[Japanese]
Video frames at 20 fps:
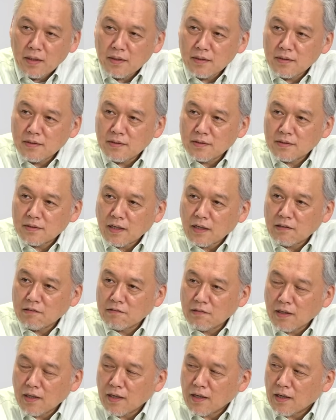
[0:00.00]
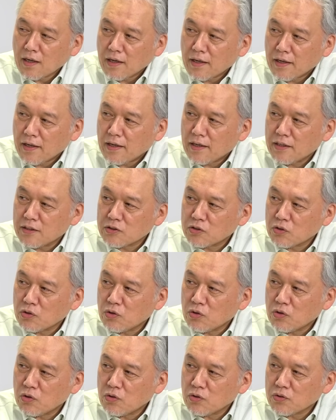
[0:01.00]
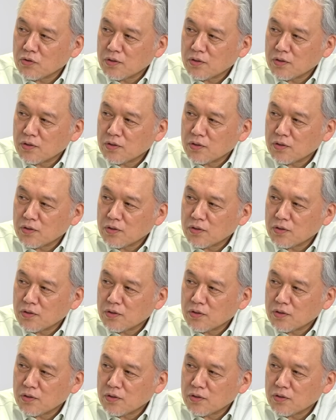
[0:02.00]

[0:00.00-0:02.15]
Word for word: 員さんは映像